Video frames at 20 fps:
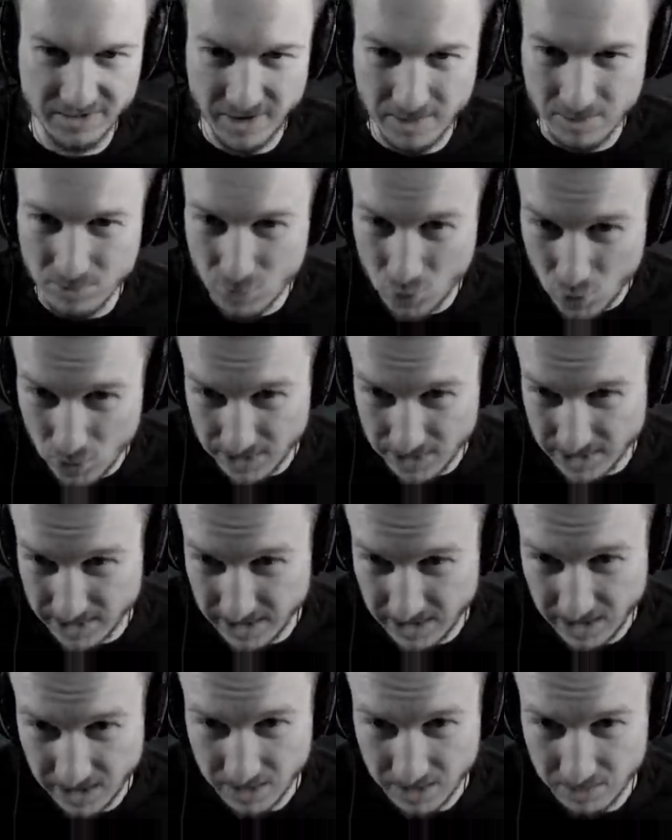
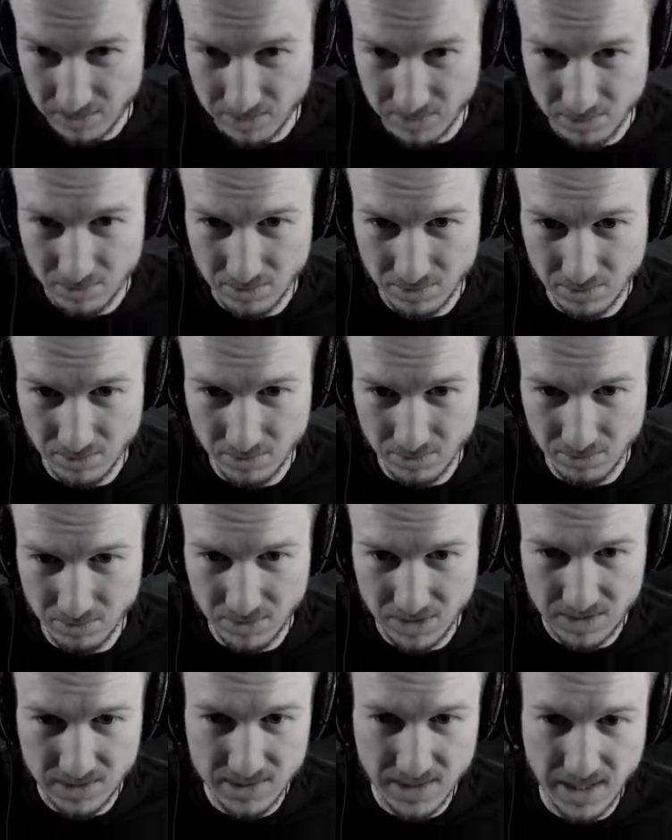vermutlich
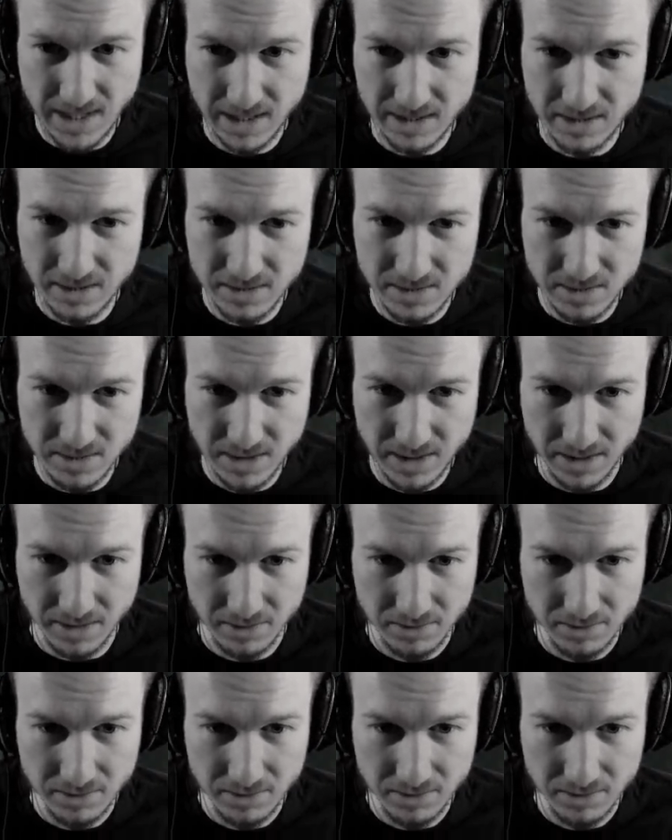mit dieser Elektrizität.